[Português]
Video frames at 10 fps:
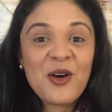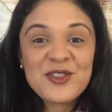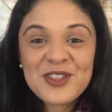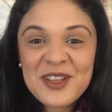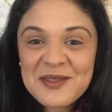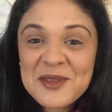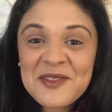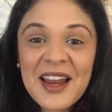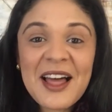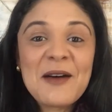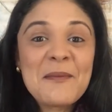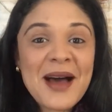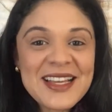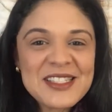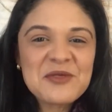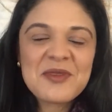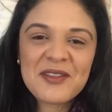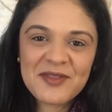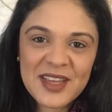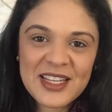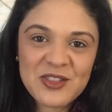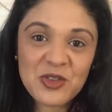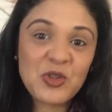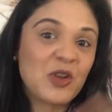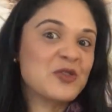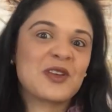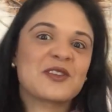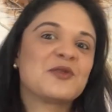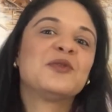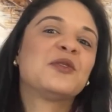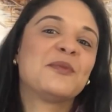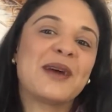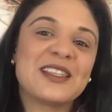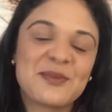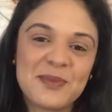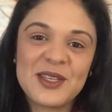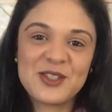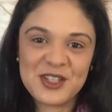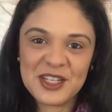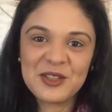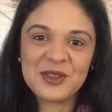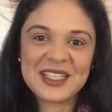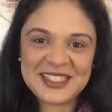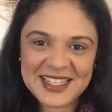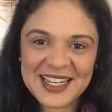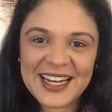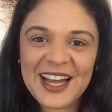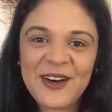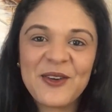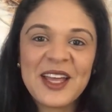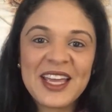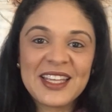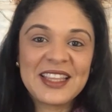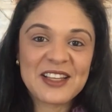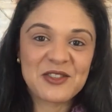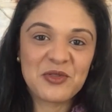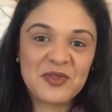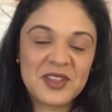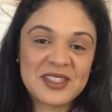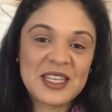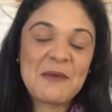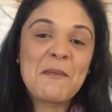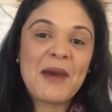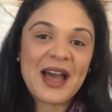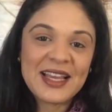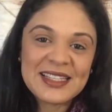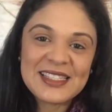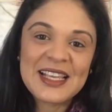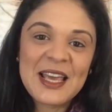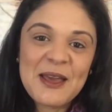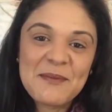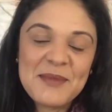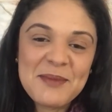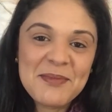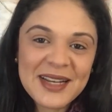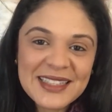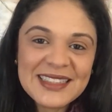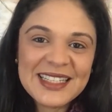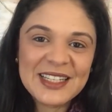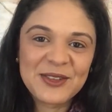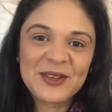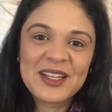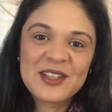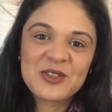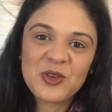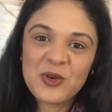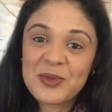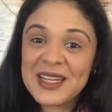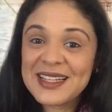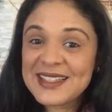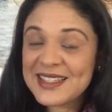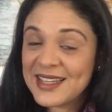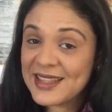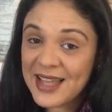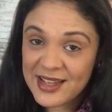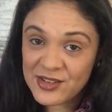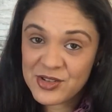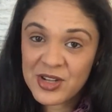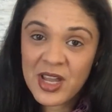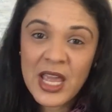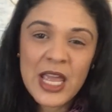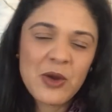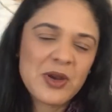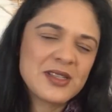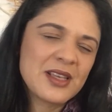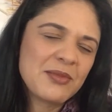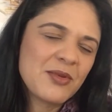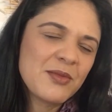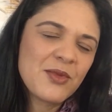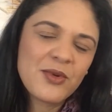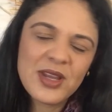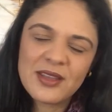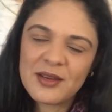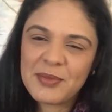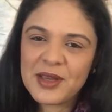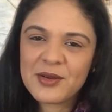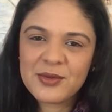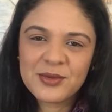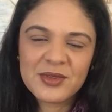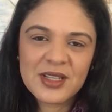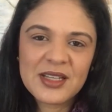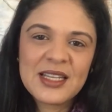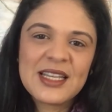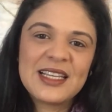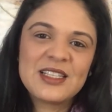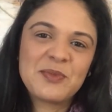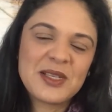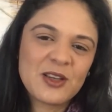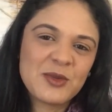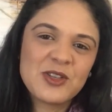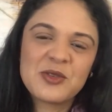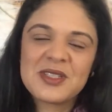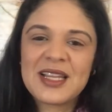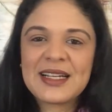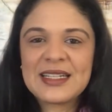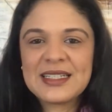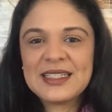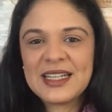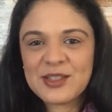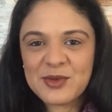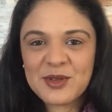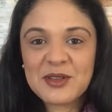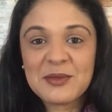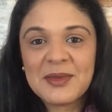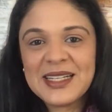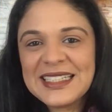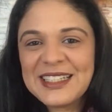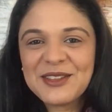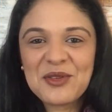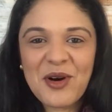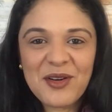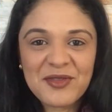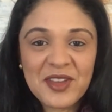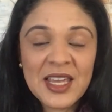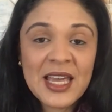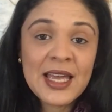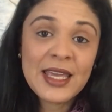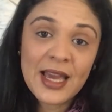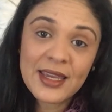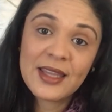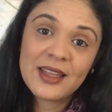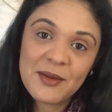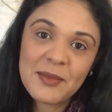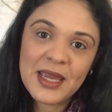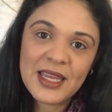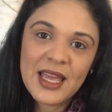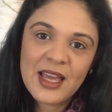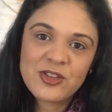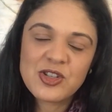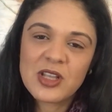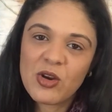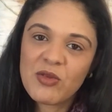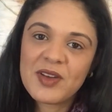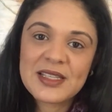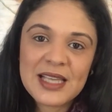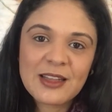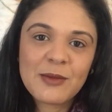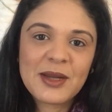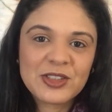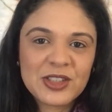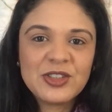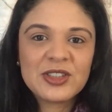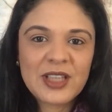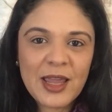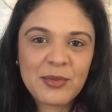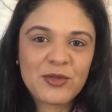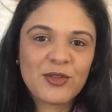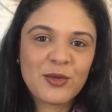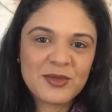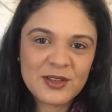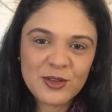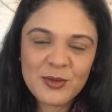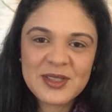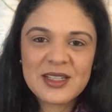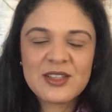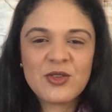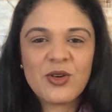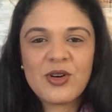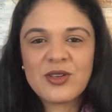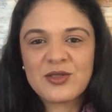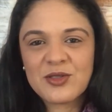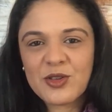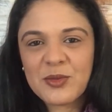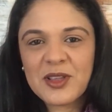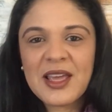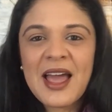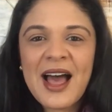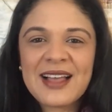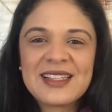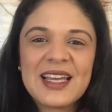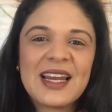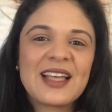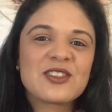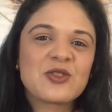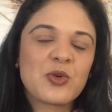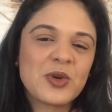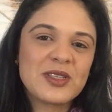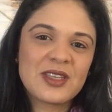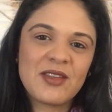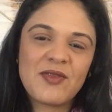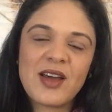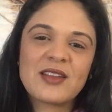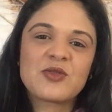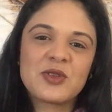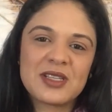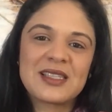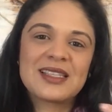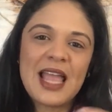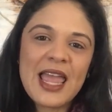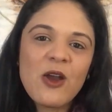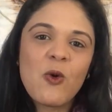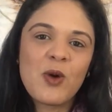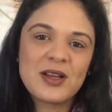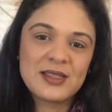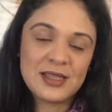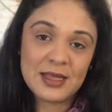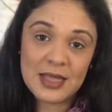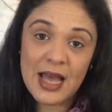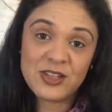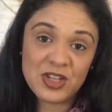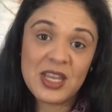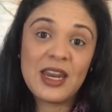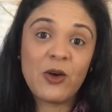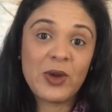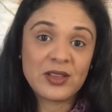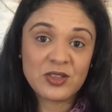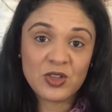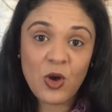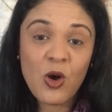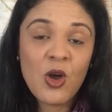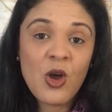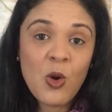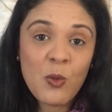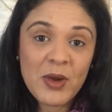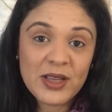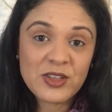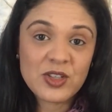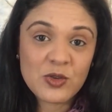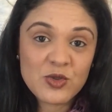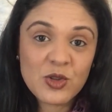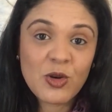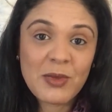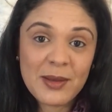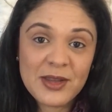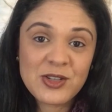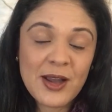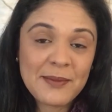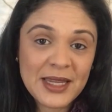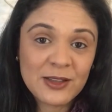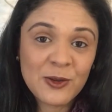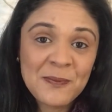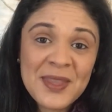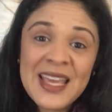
Hoje nós vamos falar mais uma vez do nosso assunto mais pedido nesse canal e das dúvidas que mais me mandam sobre ansiedade. Eu recebo muita pergunta, especialmente no Instagram, né? As pessoas mandam no off e aqui também. A gente tem conversado há bastante tempo sobre sintomas ansiosos, sobre as relações que várias coisas têm com a ansiedade, que não é só uma questão de tomar medicamento.